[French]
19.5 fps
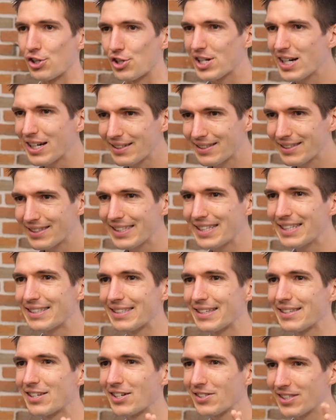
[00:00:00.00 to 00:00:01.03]

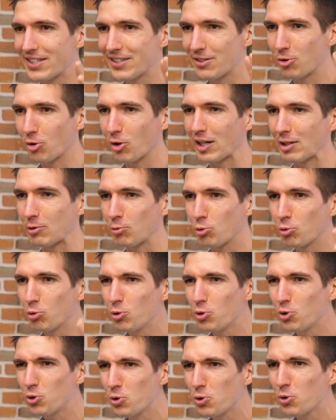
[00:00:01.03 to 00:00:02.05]
J'insiste et j'insisterai
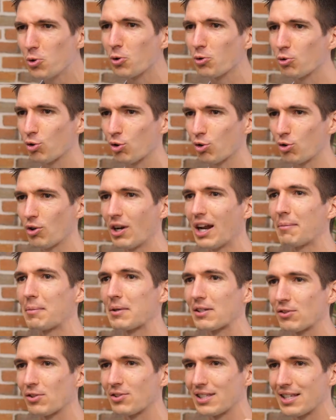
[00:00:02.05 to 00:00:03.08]
toujours sur cela
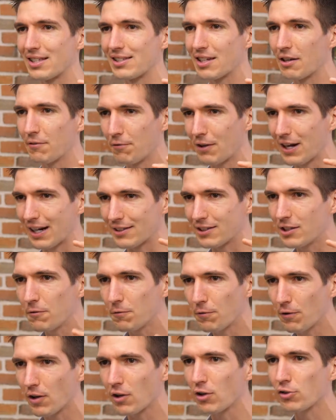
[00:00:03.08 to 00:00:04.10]
parce que c'est ce qui fait la
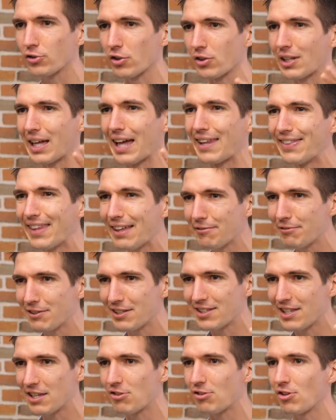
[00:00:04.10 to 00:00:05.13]
différence entre un
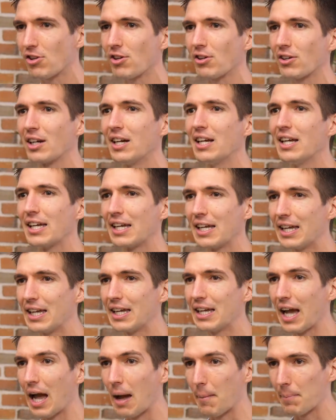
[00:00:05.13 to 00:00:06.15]
investisseur
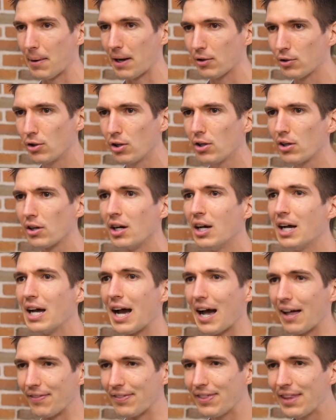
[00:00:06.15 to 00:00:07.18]
et un parieur.
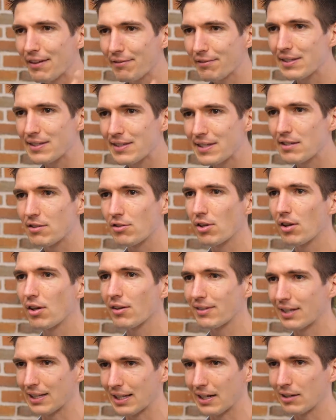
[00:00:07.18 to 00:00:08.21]
Un
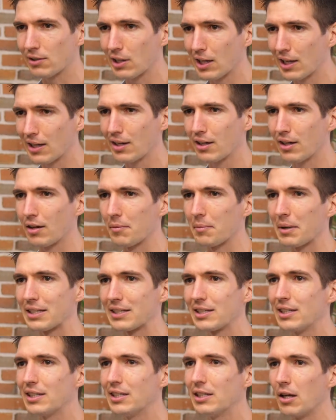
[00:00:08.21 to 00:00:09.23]
investisseur, c'est quelqu'un bah,
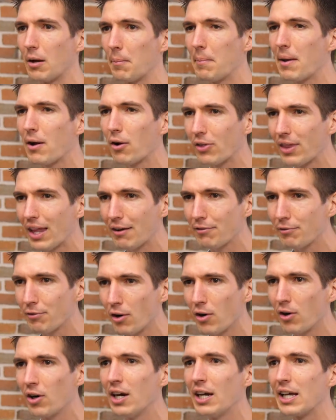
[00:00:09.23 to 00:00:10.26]
qui met en
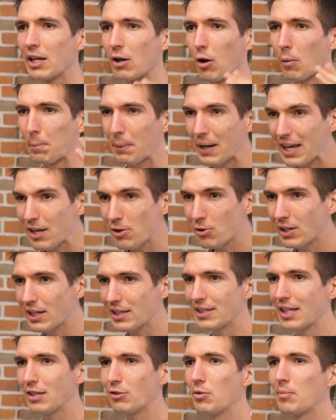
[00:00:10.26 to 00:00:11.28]
avant et en
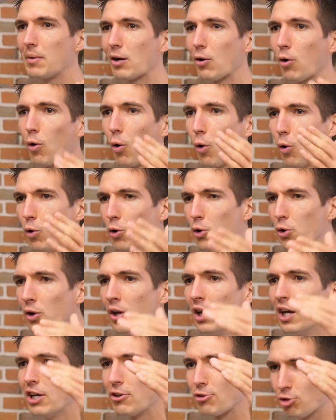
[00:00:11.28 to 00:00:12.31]
priorité numéro
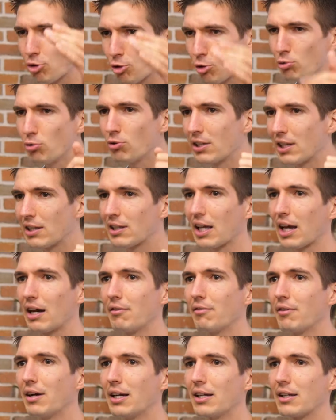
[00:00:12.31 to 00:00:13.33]
une son outil de
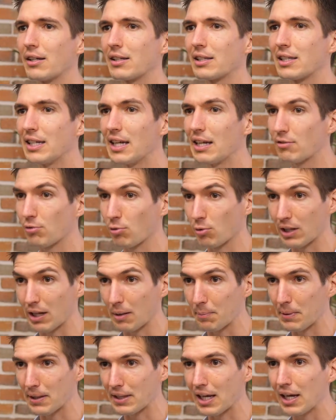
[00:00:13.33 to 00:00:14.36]
travail qui est son
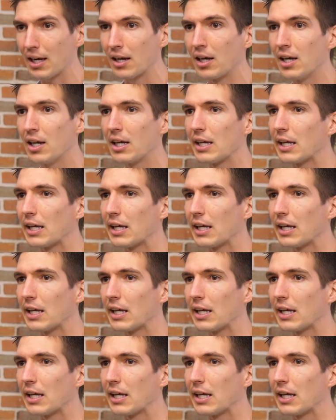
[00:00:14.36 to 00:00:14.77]
capital.